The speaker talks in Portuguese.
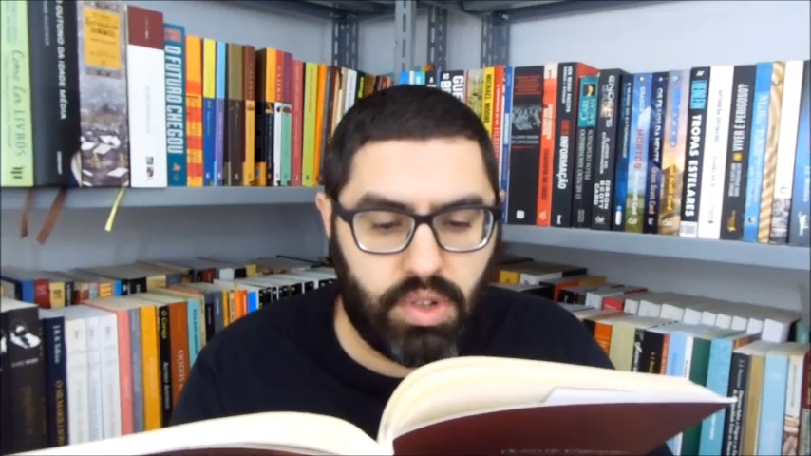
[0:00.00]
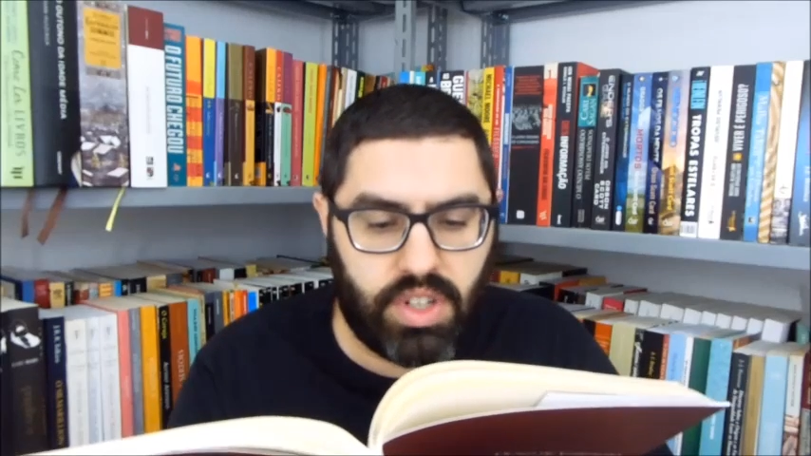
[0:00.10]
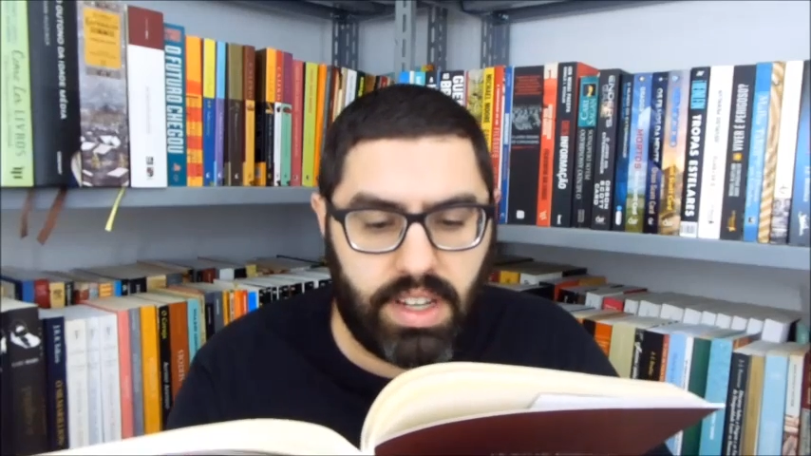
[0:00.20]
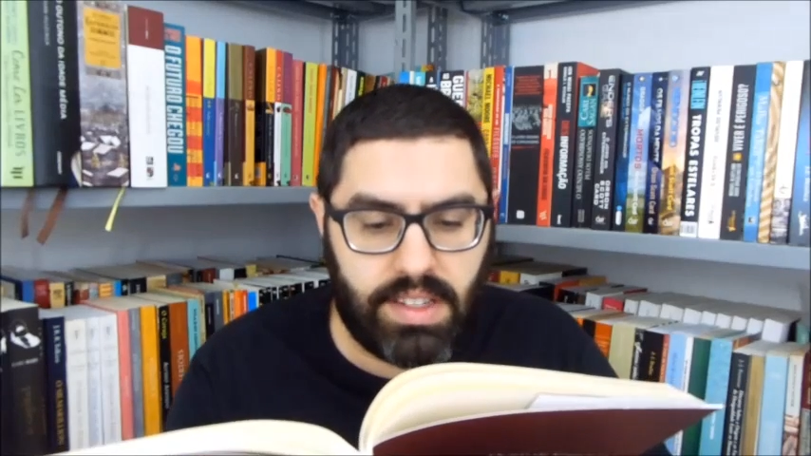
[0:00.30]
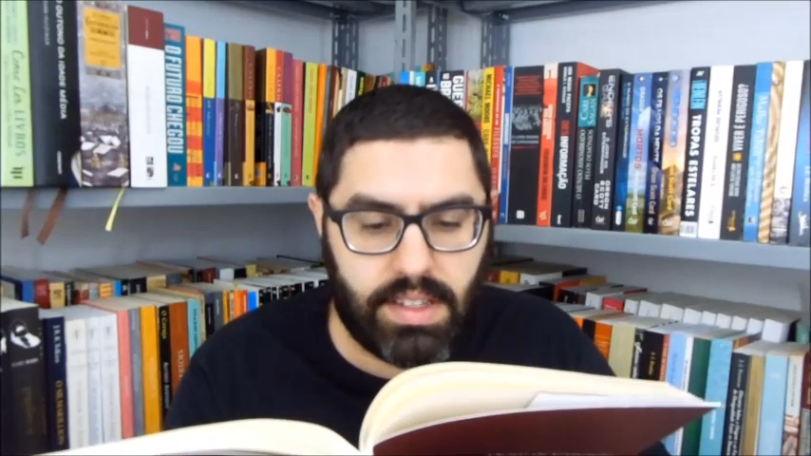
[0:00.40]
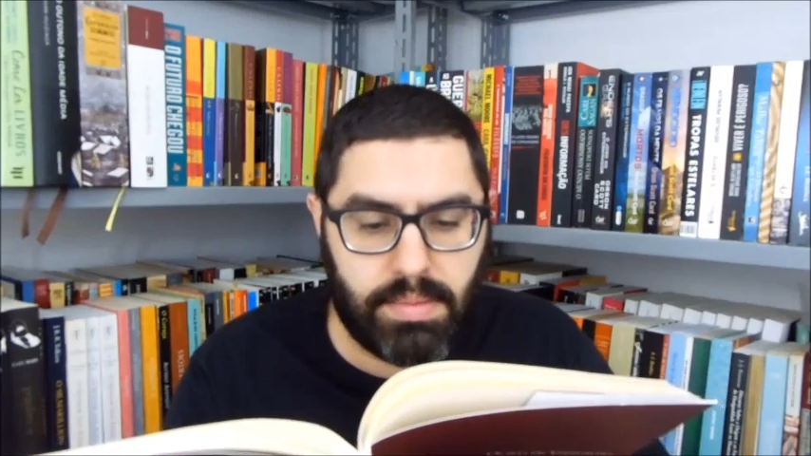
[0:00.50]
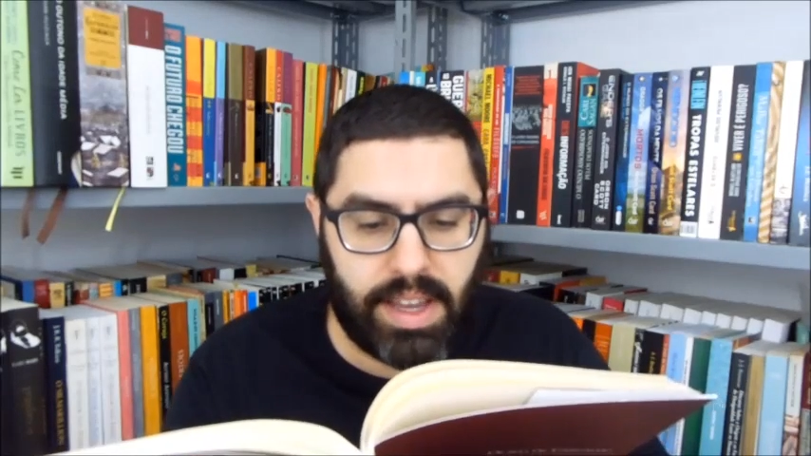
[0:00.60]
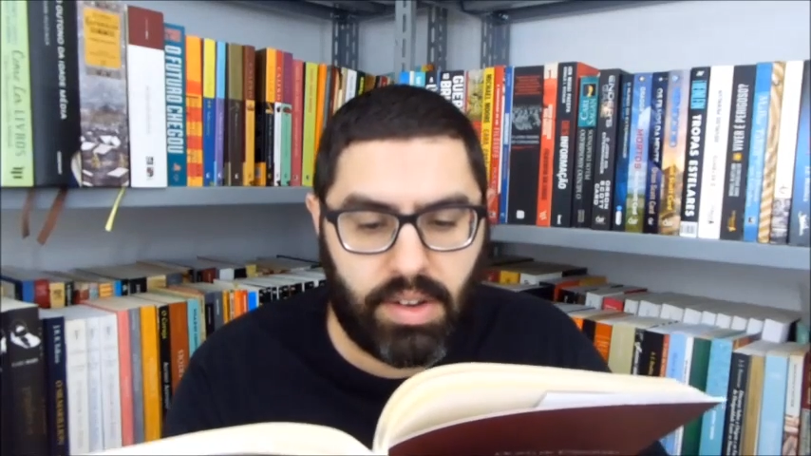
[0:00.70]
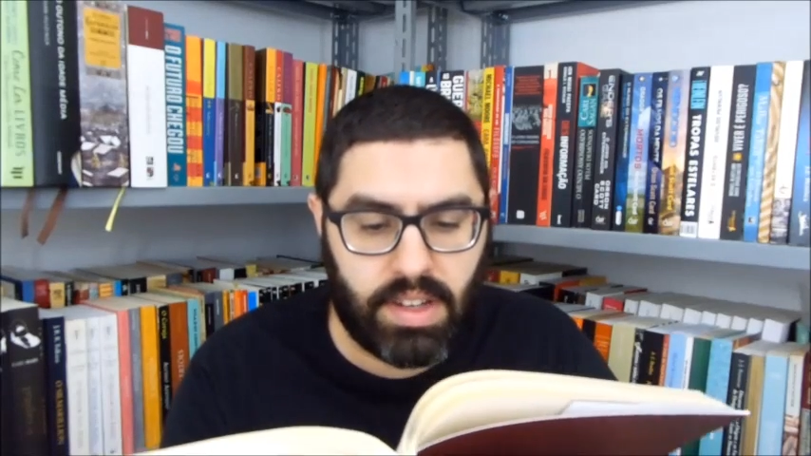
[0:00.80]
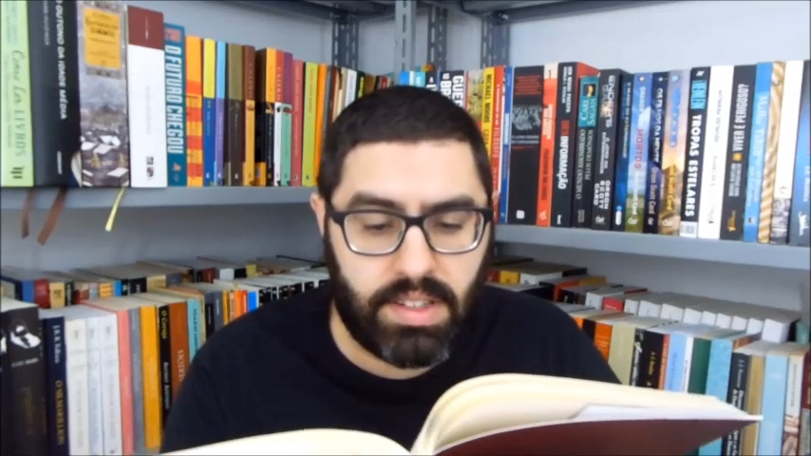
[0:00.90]
urgências
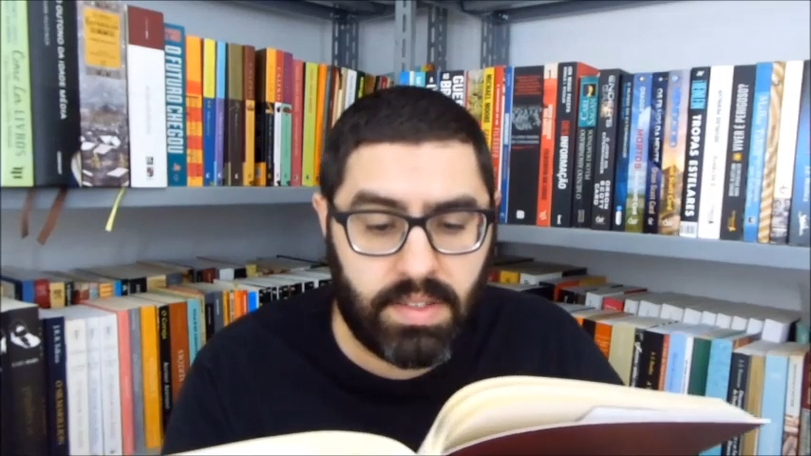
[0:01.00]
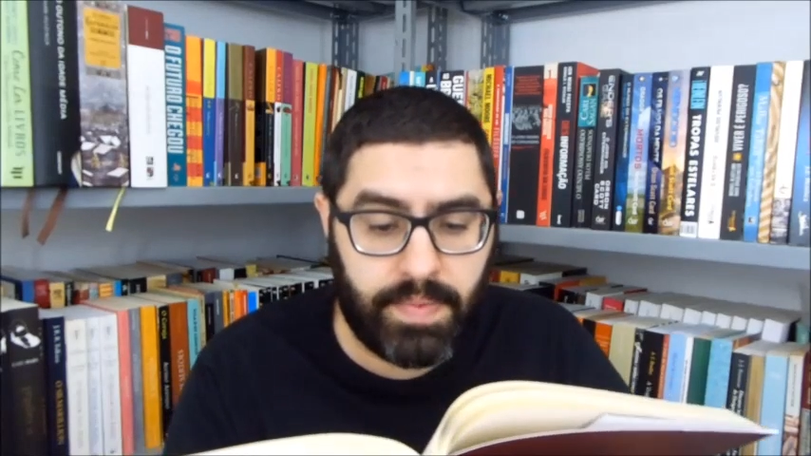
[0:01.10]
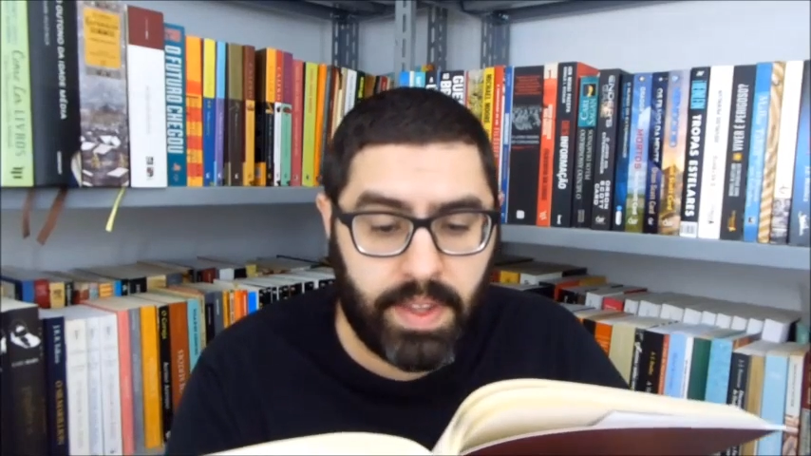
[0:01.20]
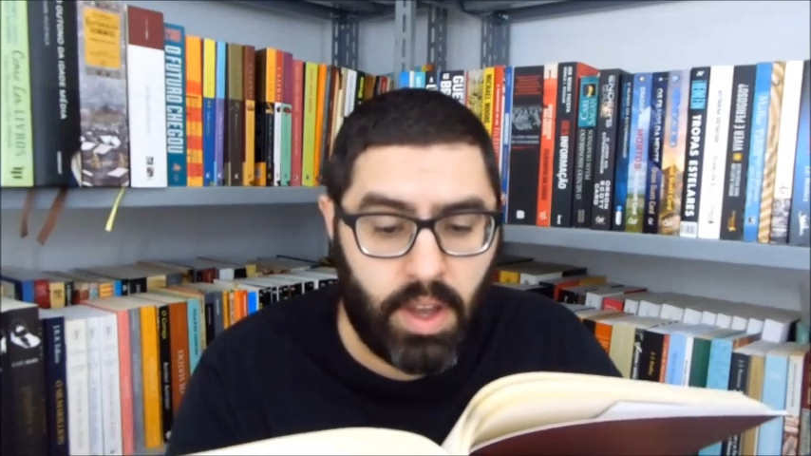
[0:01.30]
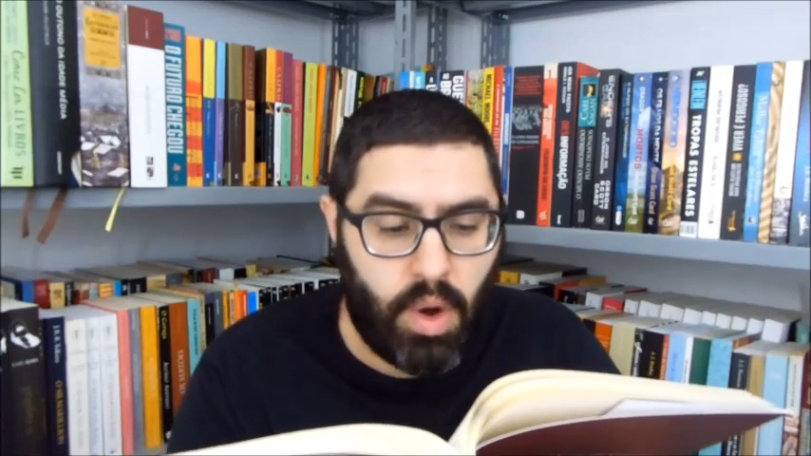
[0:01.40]
maiores.